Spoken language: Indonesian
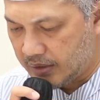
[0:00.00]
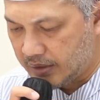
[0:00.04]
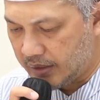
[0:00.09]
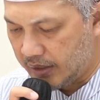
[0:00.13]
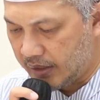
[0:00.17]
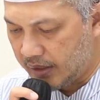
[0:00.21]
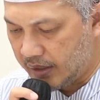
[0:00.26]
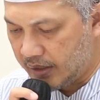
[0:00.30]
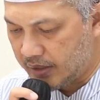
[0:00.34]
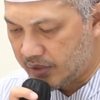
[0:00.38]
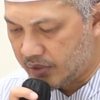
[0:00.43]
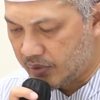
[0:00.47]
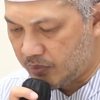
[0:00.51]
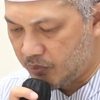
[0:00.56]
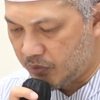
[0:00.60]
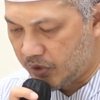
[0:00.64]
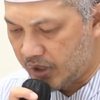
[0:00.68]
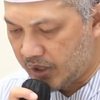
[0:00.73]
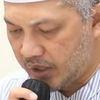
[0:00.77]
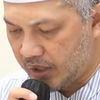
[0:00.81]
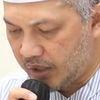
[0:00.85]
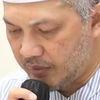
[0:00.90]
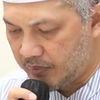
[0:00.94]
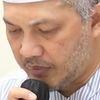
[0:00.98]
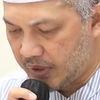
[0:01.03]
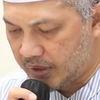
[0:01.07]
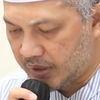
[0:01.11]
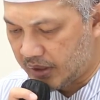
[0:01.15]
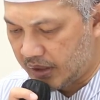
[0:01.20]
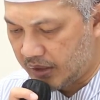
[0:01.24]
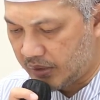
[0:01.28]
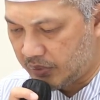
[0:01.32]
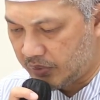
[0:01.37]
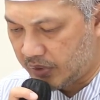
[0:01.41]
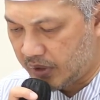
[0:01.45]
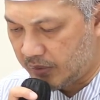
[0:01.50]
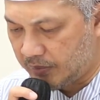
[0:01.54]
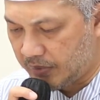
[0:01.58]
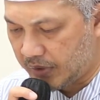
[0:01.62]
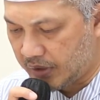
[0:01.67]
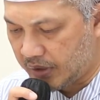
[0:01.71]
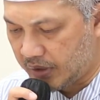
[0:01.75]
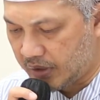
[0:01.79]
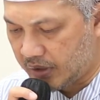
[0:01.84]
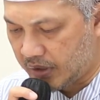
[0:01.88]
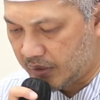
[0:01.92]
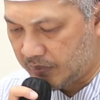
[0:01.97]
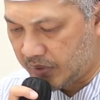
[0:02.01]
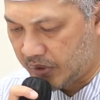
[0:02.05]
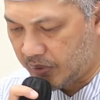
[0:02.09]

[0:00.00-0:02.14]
sehingga semua kenikmatan itu dapat kita